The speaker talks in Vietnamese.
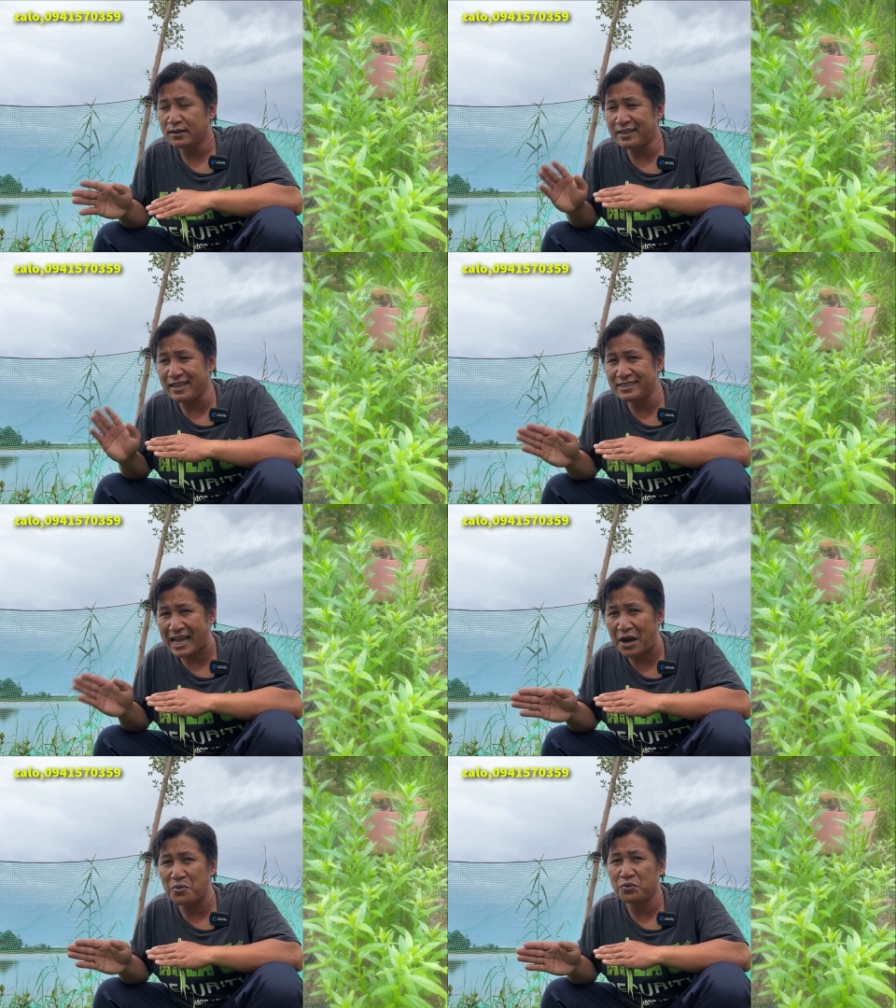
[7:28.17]
cái chuyến
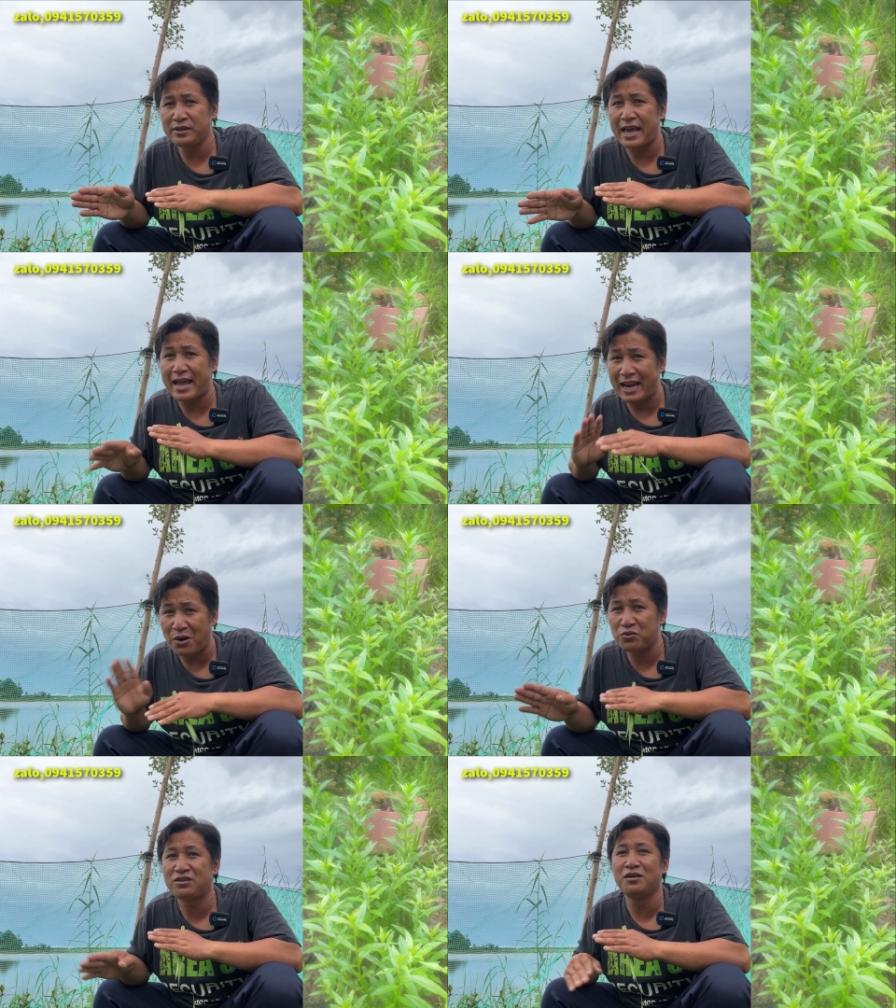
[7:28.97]
sau về
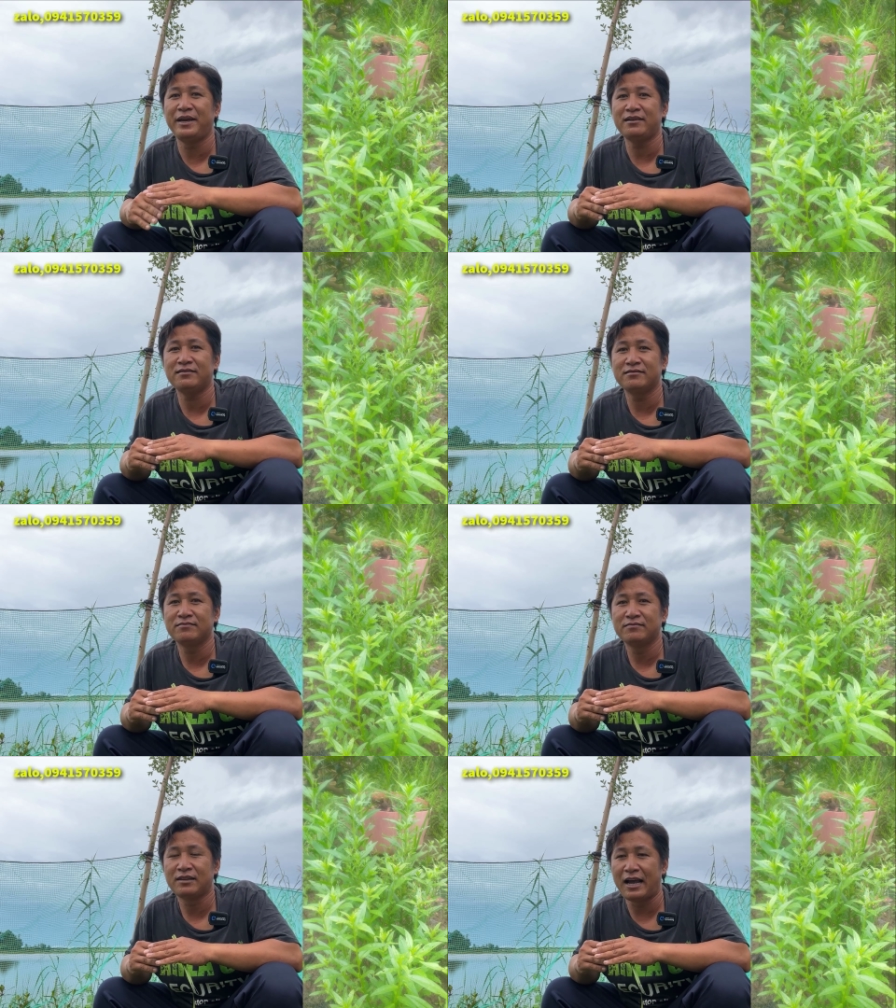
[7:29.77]
đâu chưa biết
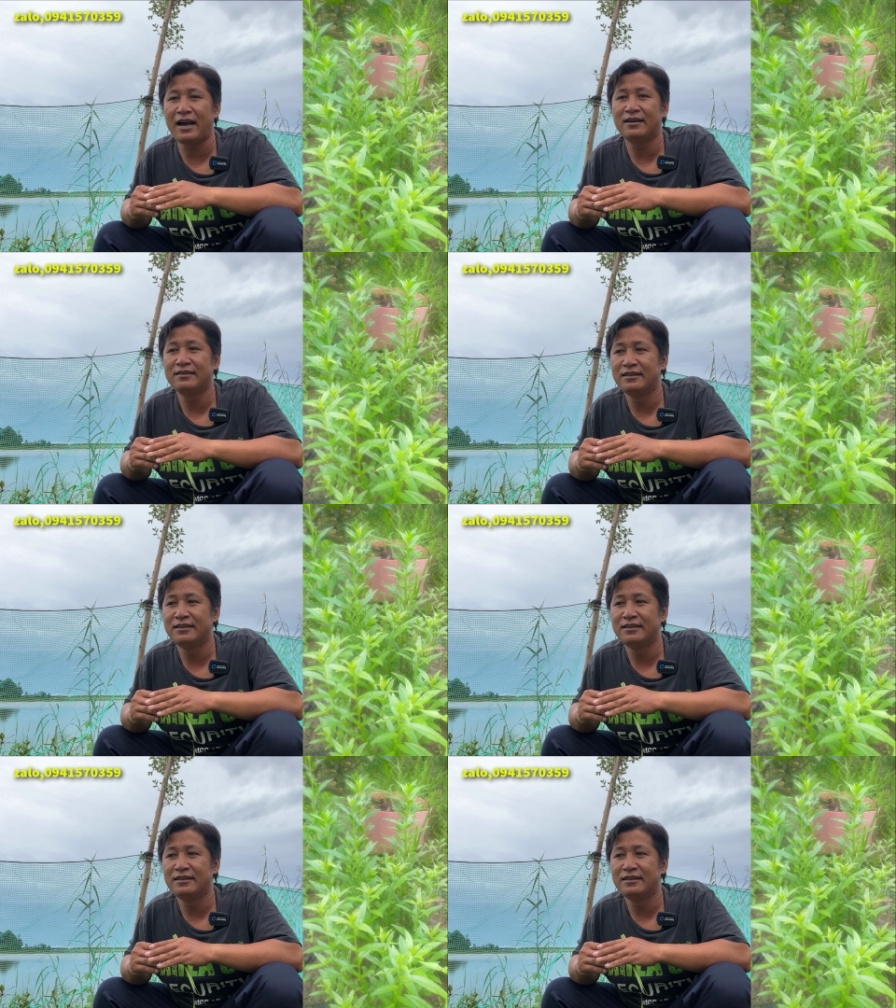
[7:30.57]
ha